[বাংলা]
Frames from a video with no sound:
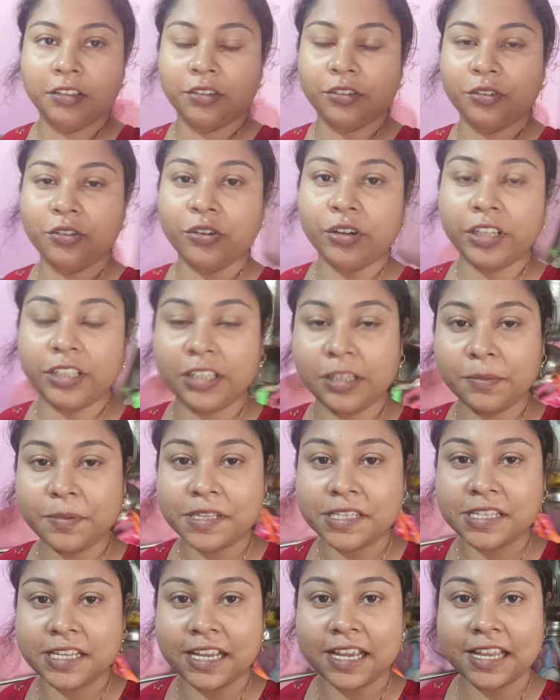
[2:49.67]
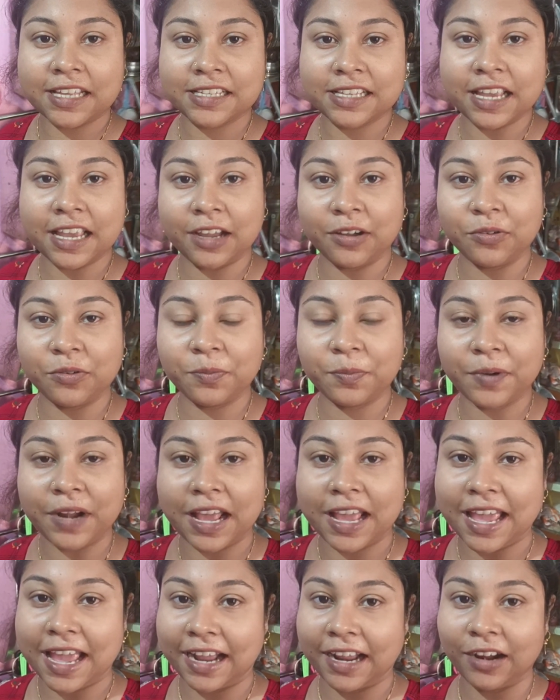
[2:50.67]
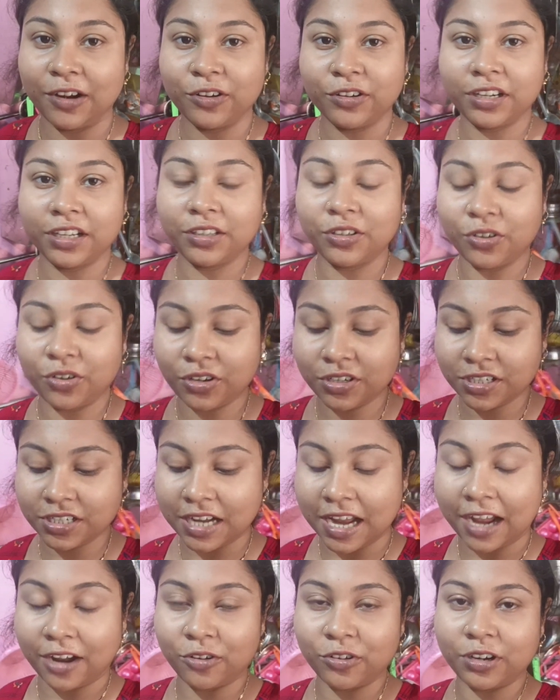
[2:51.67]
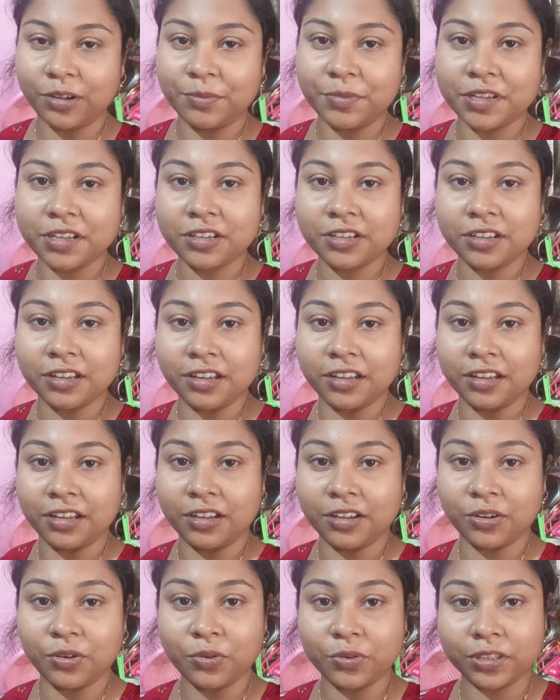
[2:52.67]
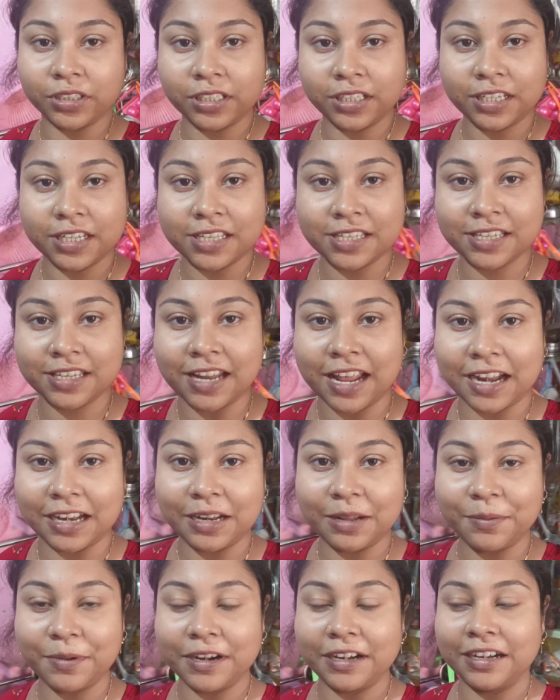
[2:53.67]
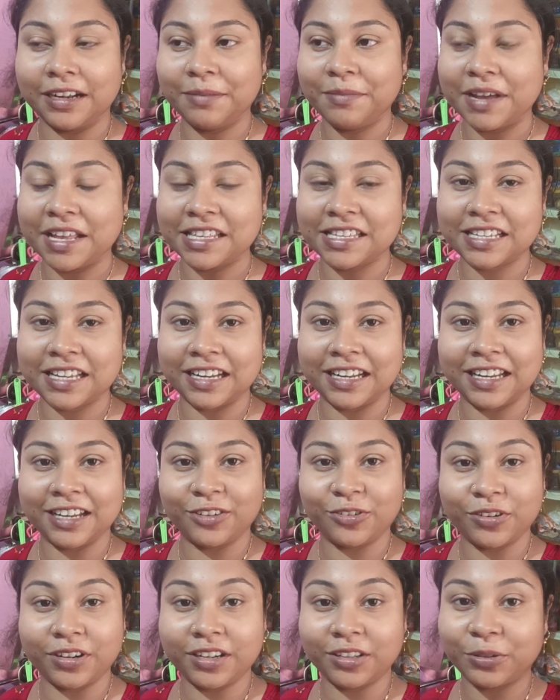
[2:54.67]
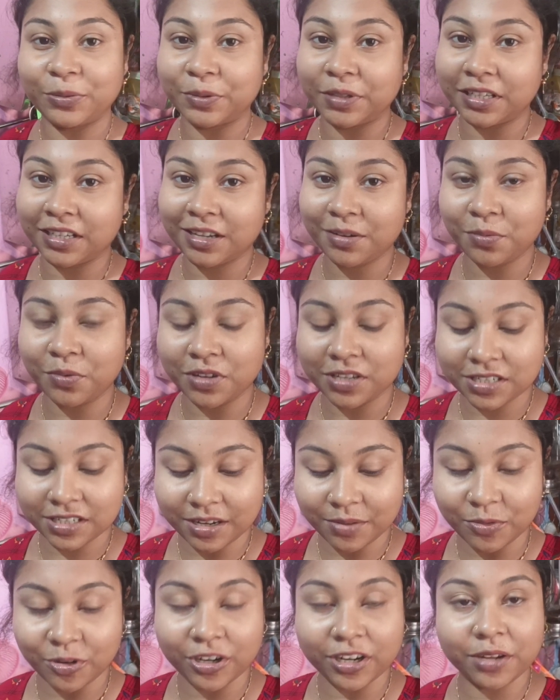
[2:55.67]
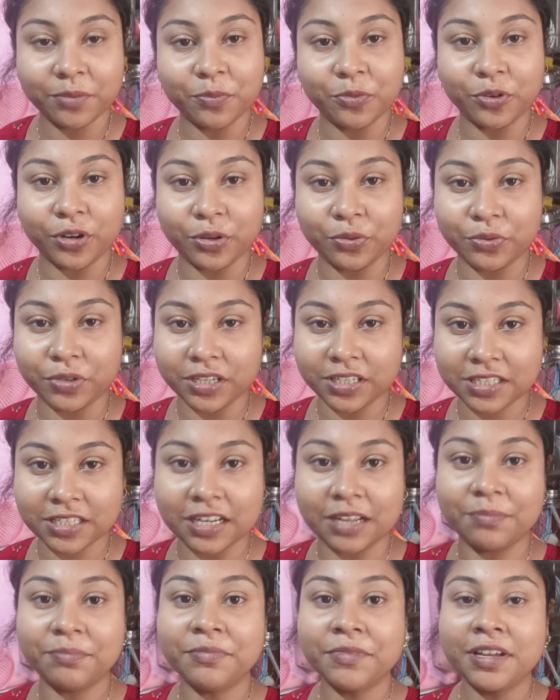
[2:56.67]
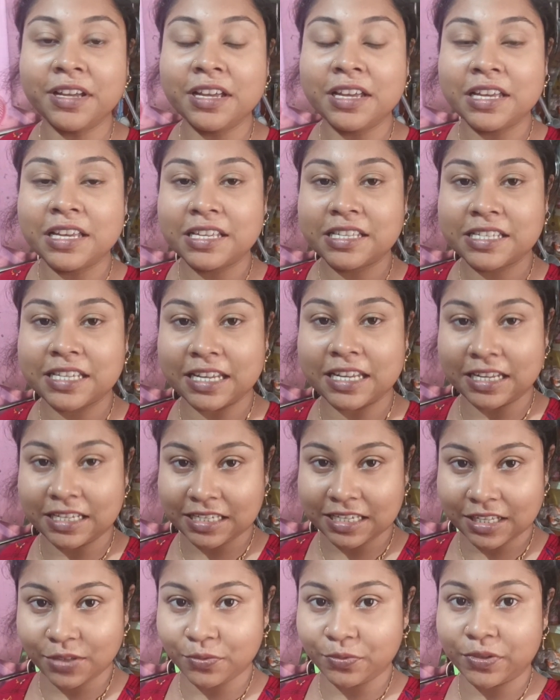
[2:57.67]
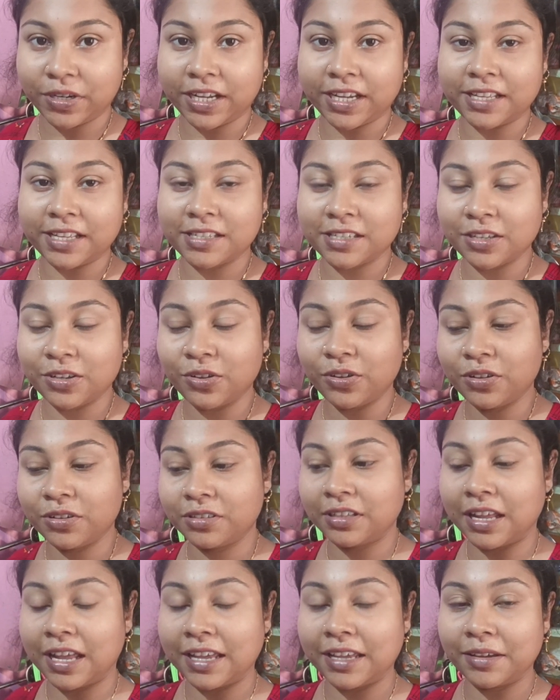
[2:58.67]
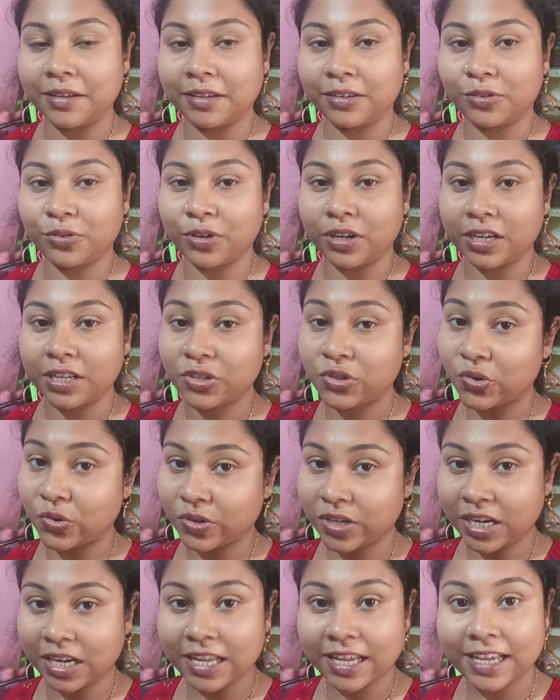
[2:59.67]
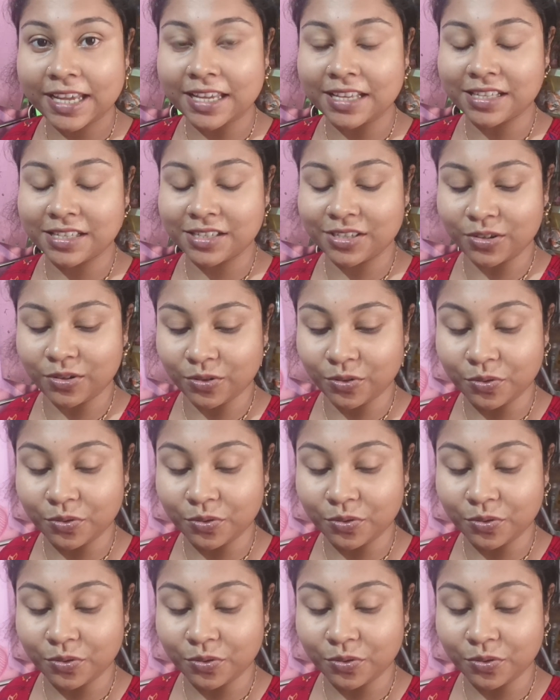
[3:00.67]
তো ঘড়িতে বেজে গেছে এখন প্রায় এগারোটা দশ এখন আমি করতে নিয়েছি রান্না বান্না মাঝখানে একটুখানি তোমাদেরকে বলেছিলাম অনেক ভরে উঠেছিলাম ছেলে যেহেতু উঠে গেছিলো তাই একটুখানি চোখটা লেগে এসেছিলো